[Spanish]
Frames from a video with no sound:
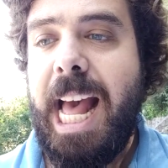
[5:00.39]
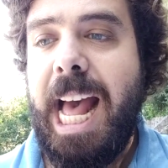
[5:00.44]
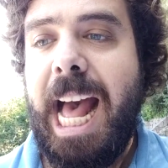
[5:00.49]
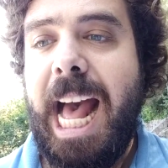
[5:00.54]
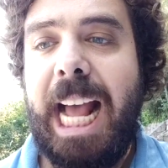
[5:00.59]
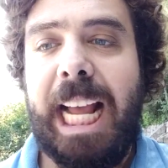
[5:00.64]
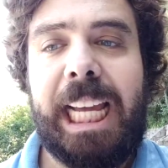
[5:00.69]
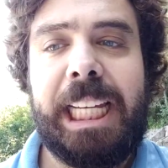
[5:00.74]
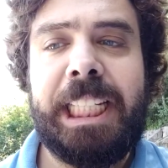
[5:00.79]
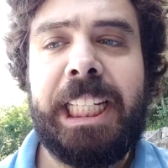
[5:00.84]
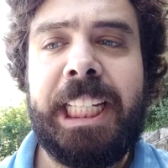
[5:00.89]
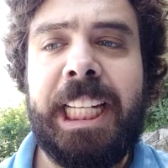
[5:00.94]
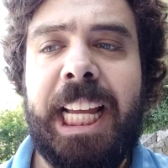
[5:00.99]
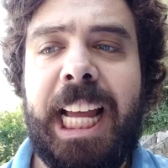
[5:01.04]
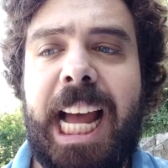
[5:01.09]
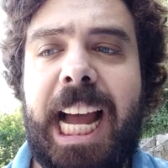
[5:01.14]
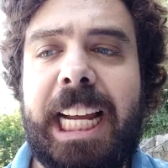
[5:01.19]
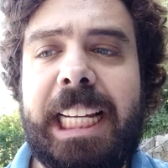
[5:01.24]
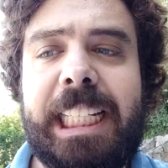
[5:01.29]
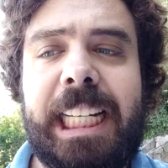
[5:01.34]
¿Acaso se,
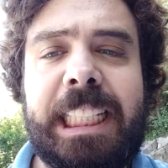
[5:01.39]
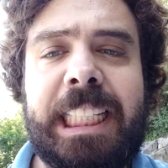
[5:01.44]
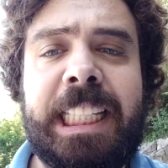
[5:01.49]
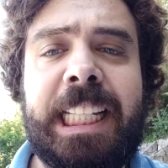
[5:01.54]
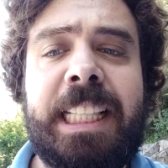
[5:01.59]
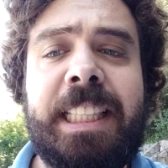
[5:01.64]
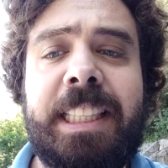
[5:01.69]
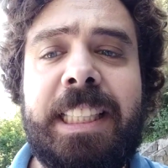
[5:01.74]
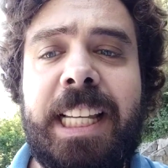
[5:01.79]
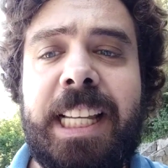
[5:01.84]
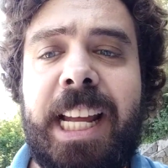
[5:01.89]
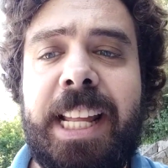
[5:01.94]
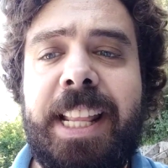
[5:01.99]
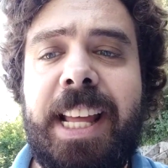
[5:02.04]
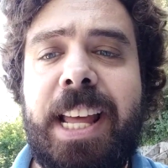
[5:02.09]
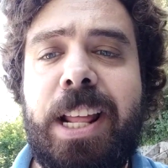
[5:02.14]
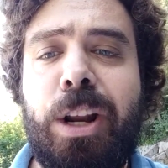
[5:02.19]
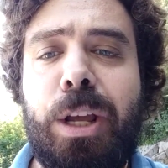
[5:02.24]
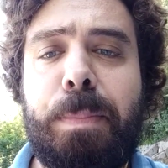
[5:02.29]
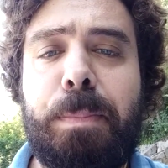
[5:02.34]
entera
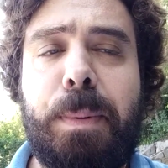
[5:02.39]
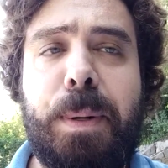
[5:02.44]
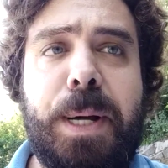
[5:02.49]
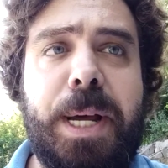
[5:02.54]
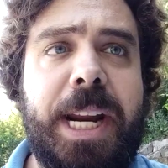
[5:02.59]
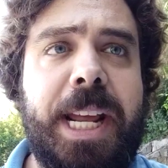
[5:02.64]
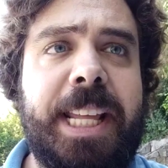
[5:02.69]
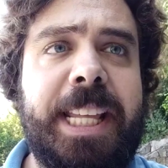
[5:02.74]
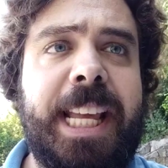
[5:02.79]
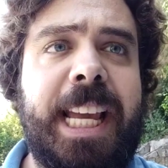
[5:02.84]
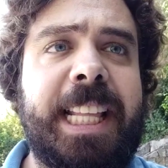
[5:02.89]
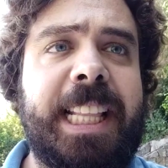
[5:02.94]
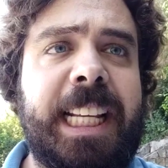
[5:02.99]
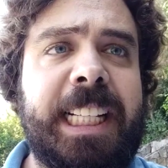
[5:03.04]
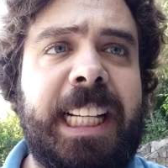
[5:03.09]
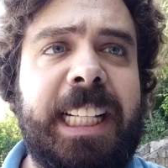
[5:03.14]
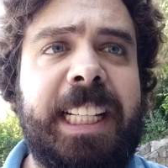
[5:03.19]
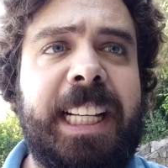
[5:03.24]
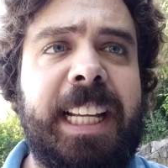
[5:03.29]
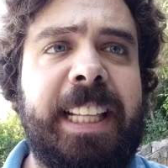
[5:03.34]
de los poderes de estas
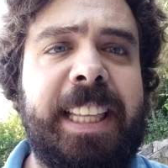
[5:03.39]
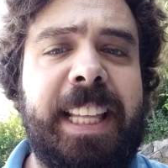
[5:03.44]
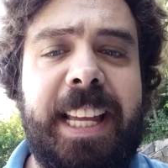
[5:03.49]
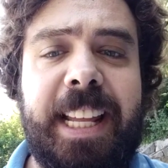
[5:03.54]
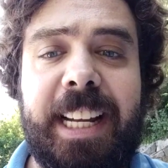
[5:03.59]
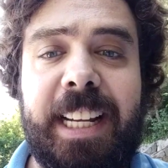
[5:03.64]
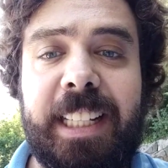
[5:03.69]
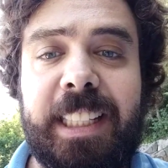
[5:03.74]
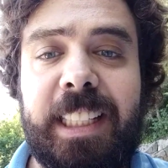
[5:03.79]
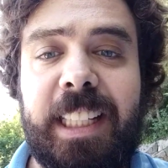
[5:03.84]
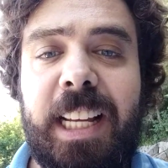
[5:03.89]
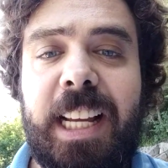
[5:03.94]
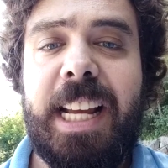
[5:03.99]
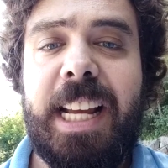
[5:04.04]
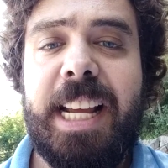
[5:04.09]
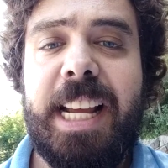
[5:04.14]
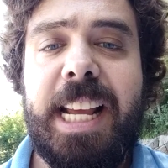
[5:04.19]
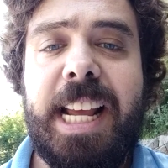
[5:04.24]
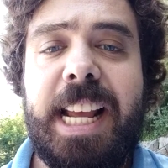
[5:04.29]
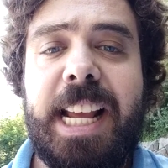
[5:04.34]
hechiceras
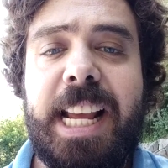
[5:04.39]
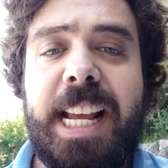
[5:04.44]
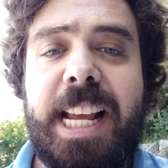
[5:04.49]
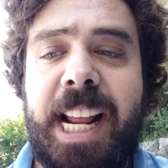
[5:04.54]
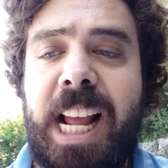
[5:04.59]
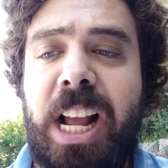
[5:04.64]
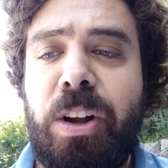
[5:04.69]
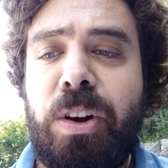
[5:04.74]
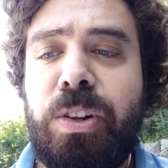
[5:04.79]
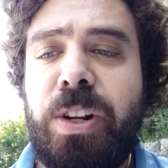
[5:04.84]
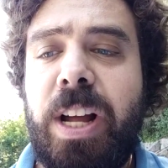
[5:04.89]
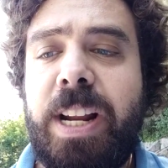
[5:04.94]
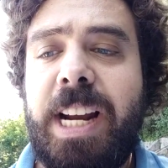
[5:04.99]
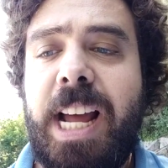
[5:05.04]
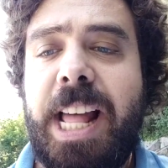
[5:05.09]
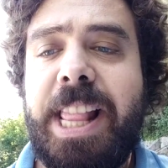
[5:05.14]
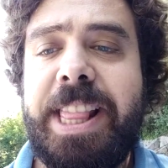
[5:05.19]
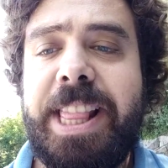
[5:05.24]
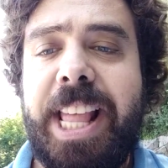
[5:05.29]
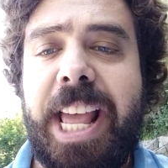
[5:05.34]
y quiere que acudan
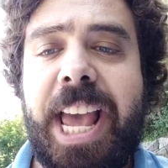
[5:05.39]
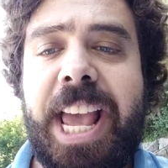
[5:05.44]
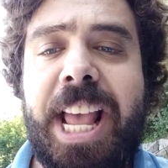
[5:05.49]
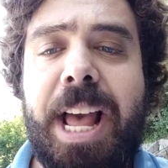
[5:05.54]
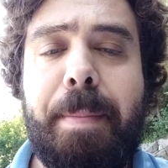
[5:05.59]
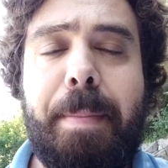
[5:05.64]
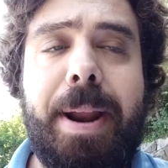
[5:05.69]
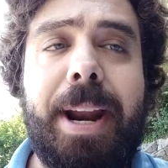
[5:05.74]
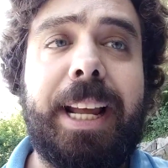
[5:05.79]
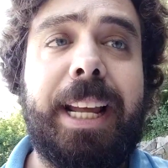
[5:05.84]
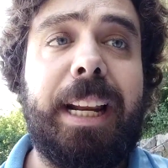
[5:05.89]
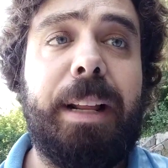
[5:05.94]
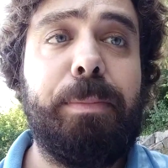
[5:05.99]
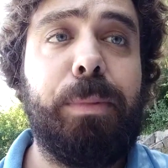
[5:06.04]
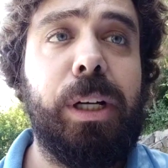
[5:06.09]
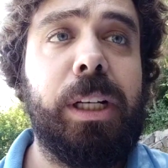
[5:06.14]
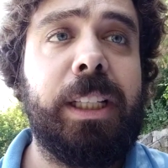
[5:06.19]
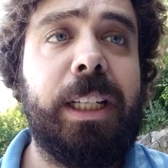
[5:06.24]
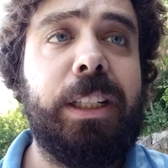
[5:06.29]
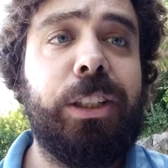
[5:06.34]
ante ella para que
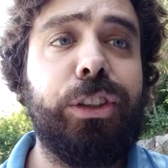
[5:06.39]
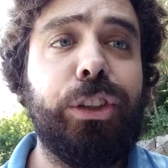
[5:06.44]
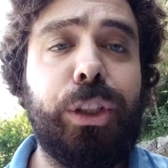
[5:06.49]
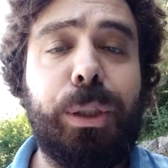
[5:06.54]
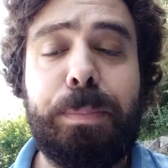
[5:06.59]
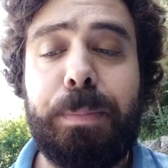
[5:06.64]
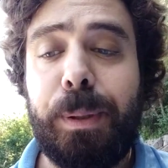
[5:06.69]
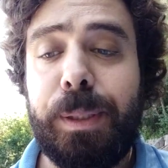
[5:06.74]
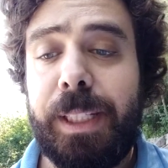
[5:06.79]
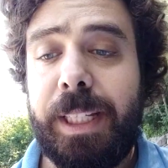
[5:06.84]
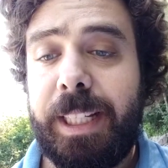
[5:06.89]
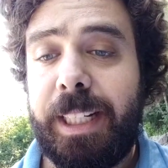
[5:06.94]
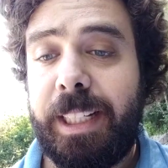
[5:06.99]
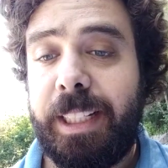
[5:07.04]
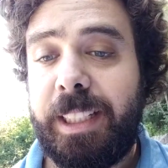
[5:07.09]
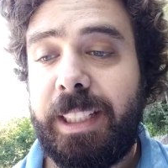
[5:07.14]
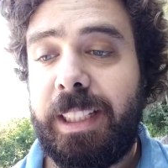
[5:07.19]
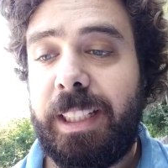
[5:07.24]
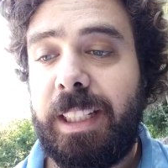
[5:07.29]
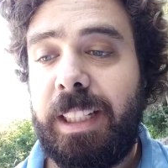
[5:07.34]
demuestren sus
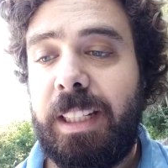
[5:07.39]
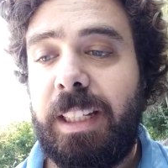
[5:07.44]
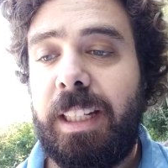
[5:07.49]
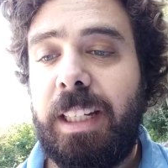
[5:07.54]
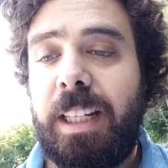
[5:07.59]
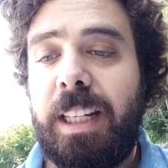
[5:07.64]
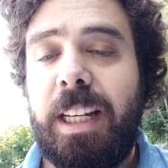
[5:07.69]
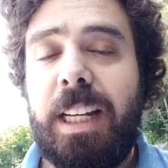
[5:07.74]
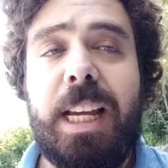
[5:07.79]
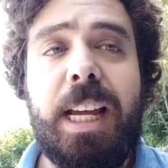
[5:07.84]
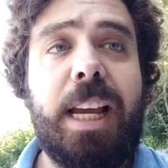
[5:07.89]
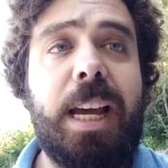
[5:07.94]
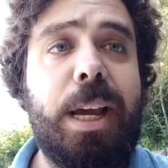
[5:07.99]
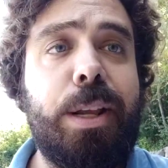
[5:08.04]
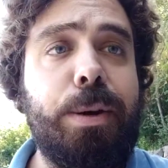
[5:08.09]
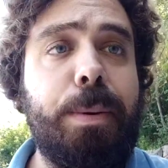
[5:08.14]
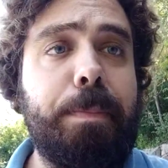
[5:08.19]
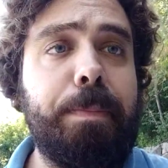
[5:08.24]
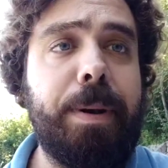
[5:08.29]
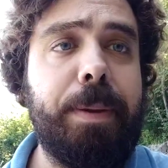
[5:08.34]
poderes?
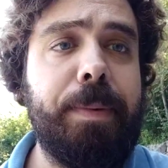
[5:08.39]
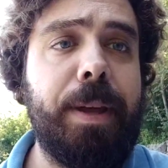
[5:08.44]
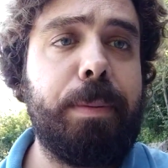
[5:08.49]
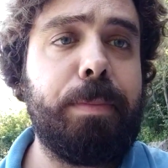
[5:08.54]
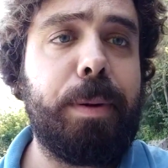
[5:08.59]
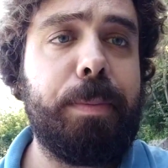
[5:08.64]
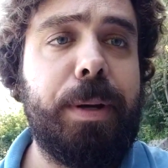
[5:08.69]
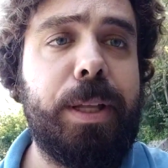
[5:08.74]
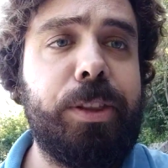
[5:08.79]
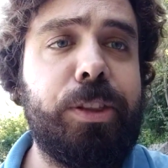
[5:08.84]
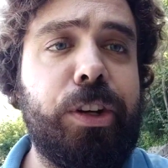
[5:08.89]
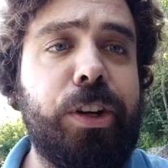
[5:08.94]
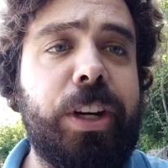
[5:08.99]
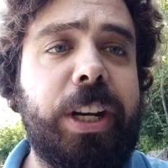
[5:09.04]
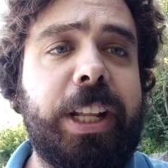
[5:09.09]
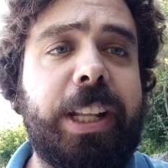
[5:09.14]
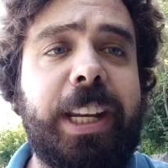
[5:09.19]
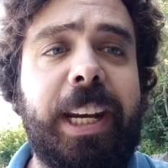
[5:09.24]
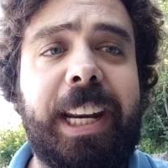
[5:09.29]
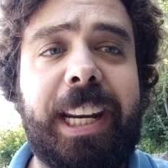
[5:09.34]
en un primer momento
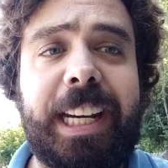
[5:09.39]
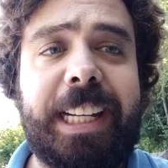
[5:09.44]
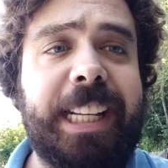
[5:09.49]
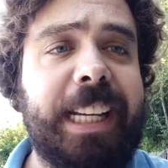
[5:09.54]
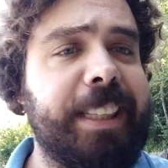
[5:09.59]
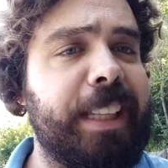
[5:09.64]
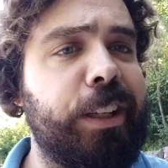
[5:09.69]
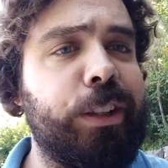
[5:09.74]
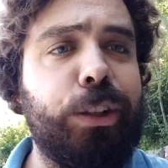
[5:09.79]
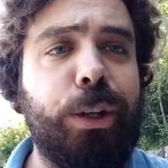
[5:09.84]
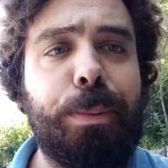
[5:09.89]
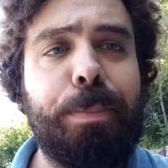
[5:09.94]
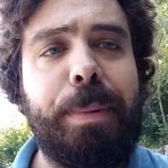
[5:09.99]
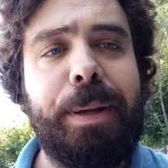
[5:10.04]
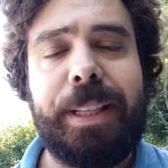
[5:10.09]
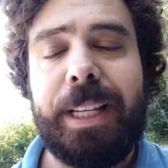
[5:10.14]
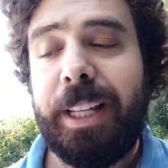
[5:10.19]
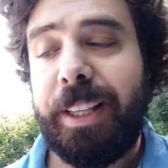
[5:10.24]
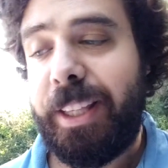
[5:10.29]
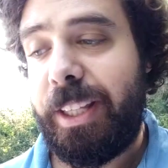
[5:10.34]
rechazan su
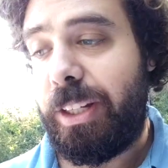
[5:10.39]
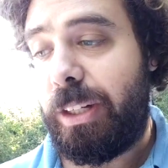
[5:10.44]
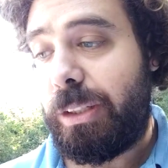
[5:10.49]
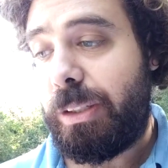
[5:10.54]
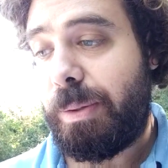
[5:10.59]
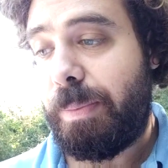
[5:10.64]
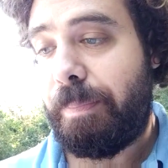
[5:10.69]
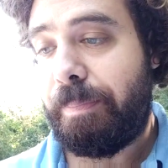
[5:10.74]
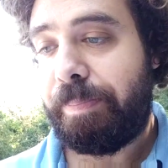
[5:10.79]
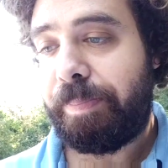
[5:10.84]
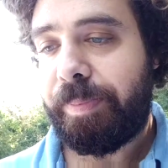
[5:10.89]
invitación.